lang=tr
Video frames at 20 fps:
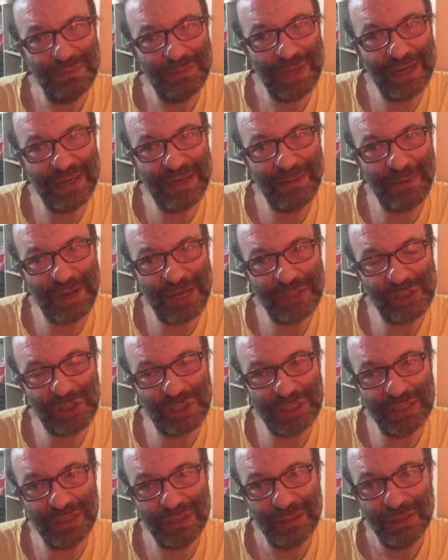Belli
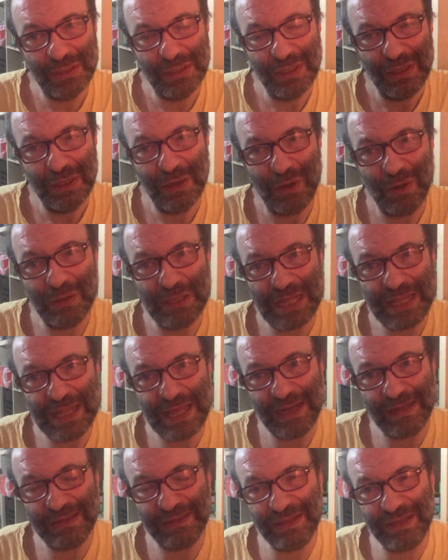başlı
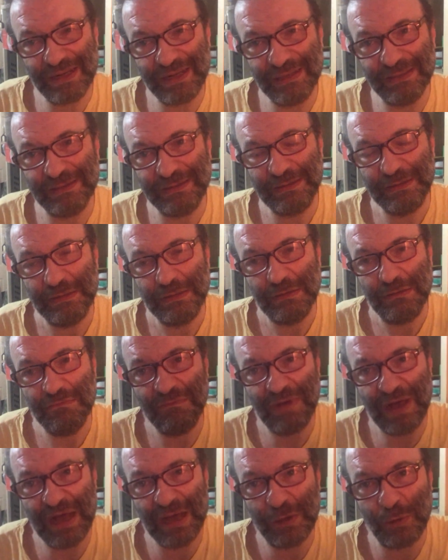olanakların
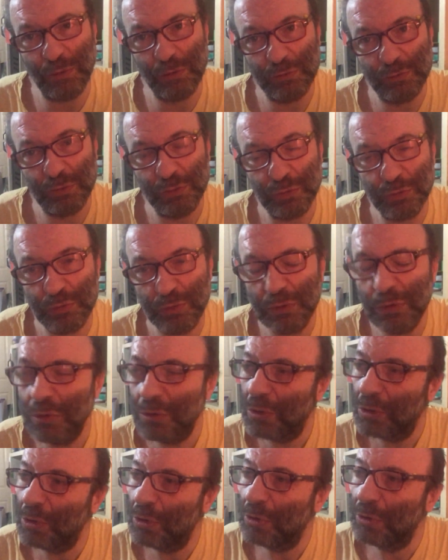var olduğunu
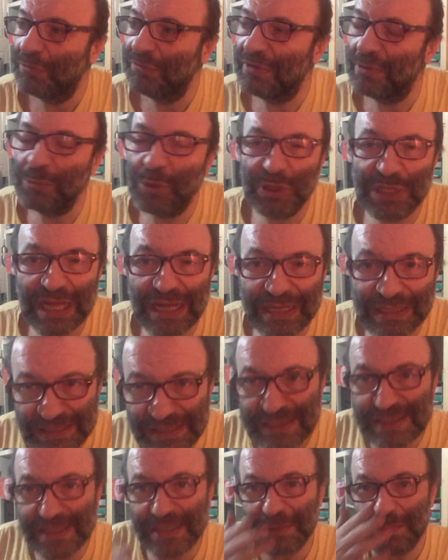ve
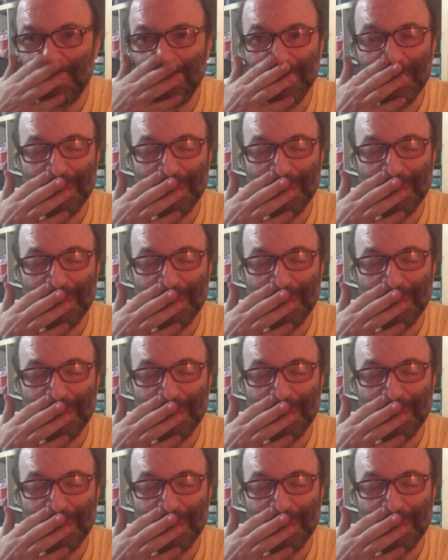modernizm